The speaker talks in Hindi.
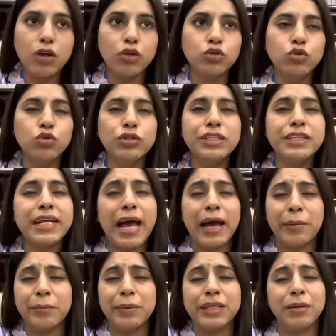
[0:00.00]
दोनों
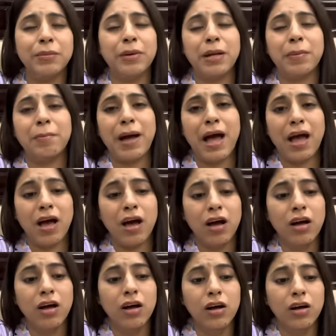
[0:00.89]
टाइम ही नहीं मिल पाया
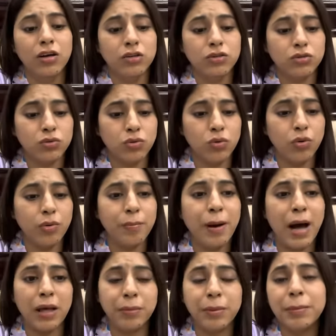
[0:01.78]
सो so,
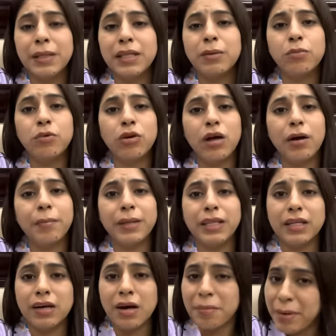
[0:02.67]
बाद में मैंने बोला
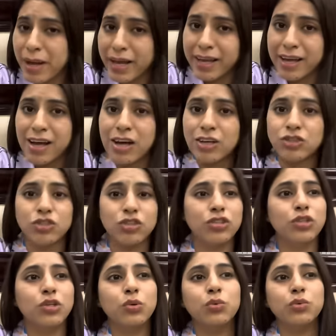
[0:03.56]
मैंने कहा मैं ही आ
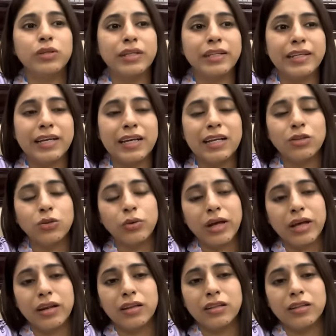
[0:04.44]
जाती हूँ देने के लिए तो
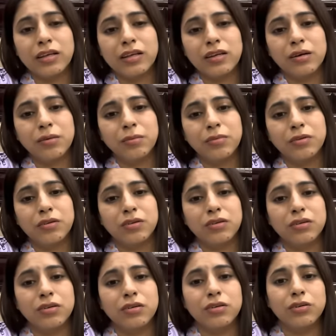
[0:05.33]
कह रहे नहीं अब
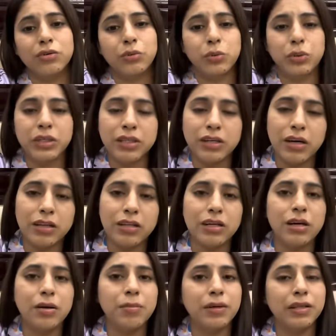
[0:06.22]
रोटी खाने
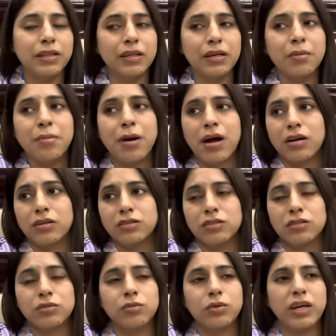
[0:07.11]
का मन नहीं है बाहर
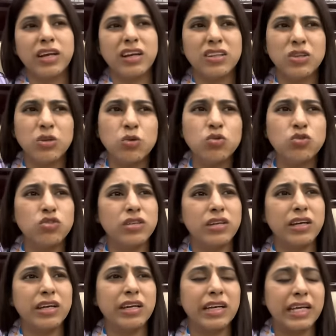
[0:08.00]
से कह रहे थे कुछ
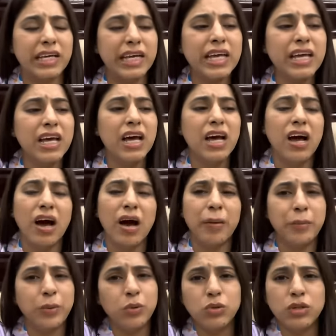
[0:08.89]
देख लेंगे
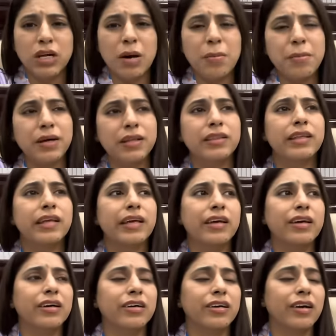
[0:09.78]
अभी उनका मन
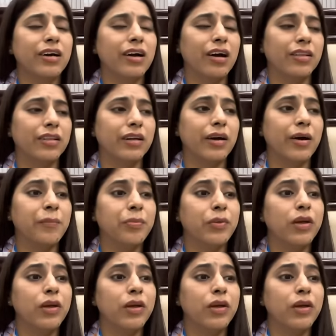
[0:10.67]
नहीं करा खाने का